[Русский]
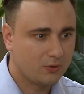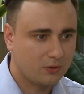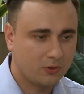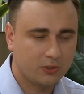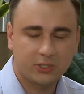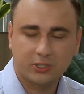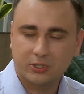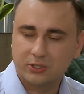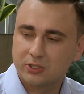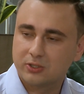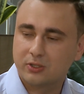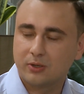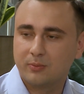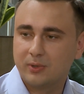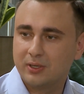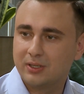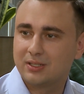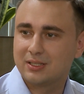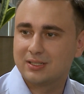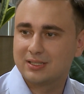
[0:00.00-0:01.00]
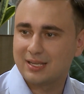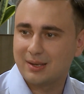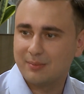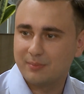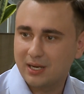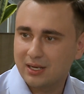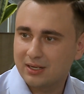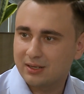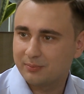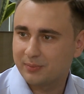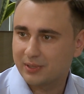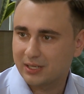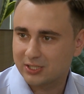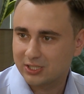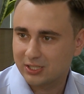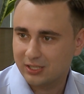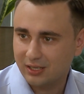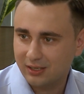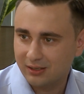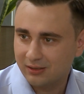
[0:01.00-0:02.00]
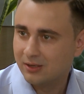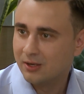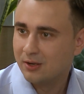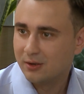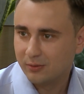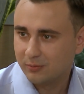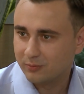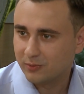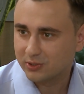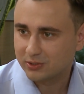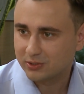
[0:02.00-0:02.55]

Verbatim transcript: хочет, чтобы Косомара прошла в